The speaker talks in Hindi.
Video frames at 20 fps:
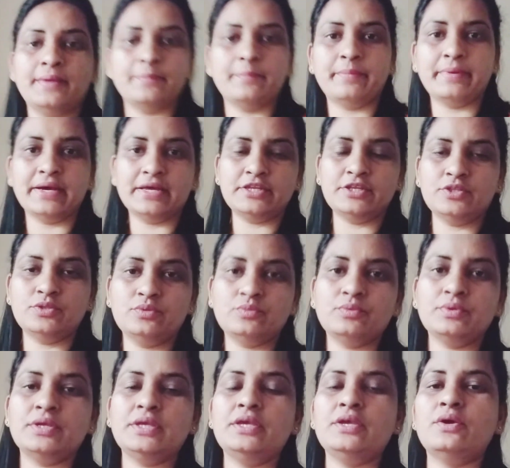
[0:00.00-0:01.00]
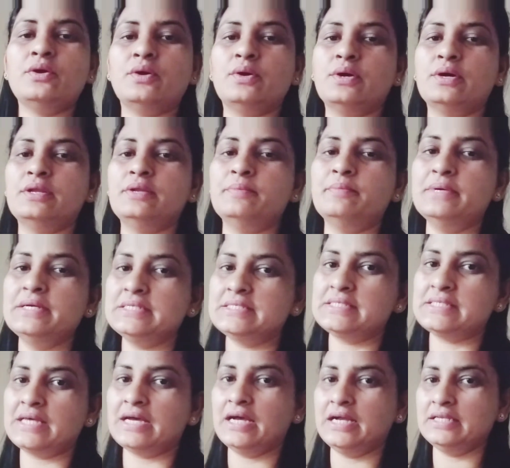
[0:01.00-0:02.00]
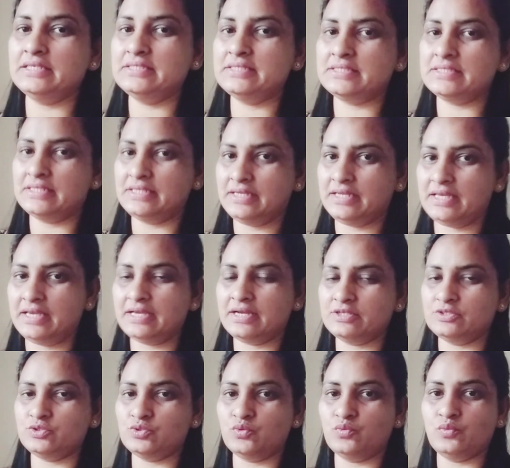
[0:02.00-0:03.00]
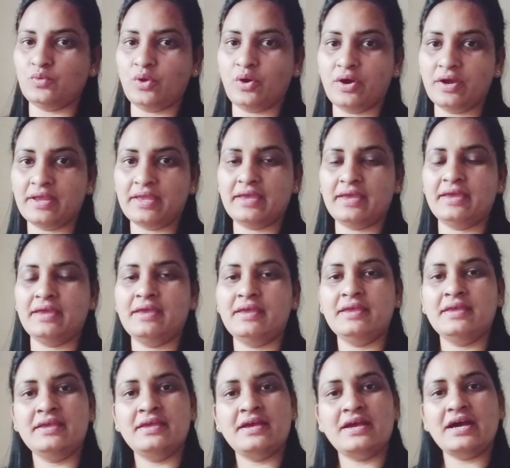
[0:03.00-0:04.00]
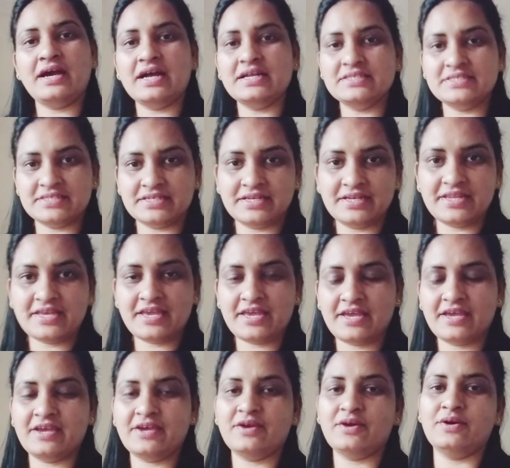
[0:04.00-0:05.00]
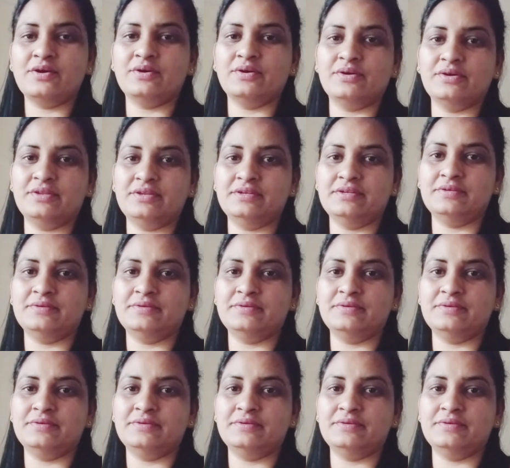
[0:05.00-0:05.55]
पानी दूंगी और बस आज संडे का जो ब्लॉग है आज संडे है और